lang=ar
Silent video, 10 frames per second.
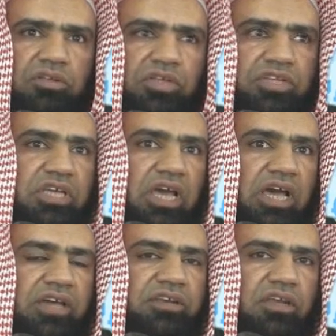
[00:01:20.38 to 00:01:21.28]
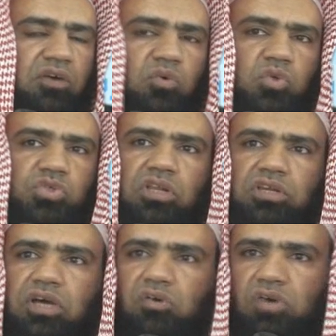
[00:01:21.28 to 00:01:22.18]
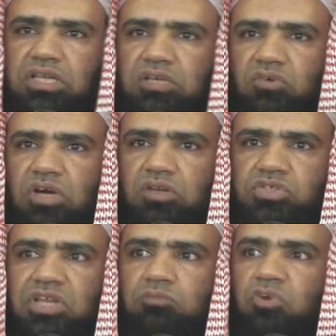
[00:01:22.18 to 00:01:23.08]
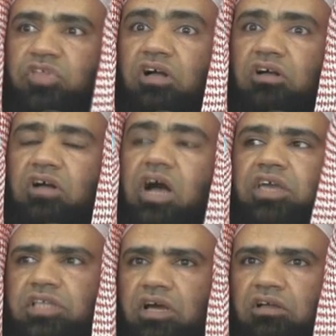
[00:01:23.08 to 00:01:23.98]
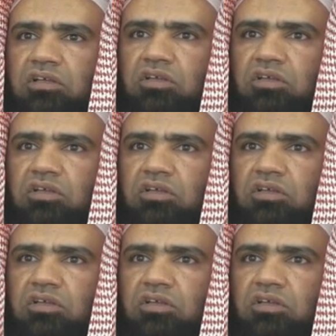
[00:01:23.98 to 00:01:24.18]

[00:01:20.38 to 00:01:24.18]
يعني كأنه صلى الله عليه وآله وسلم وضع قاعدة